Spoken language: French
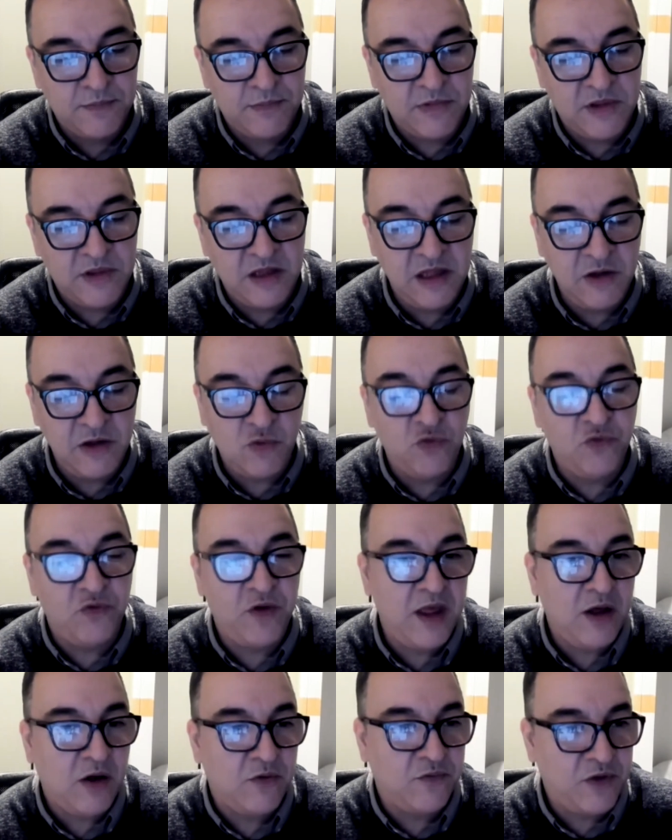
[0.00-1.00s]
J'ai
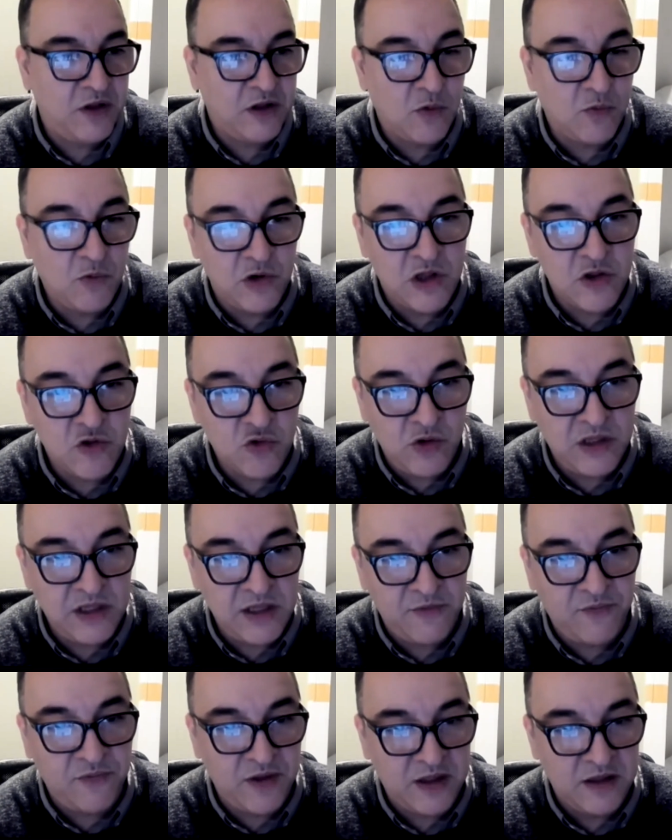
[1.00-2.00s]
découvert en fait comment les jeux
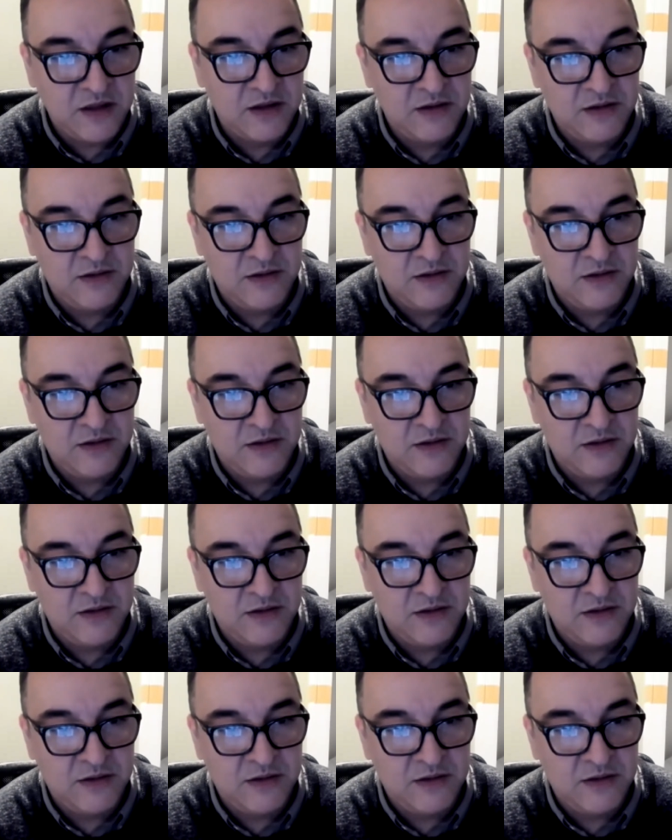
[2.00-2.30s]
étaient faits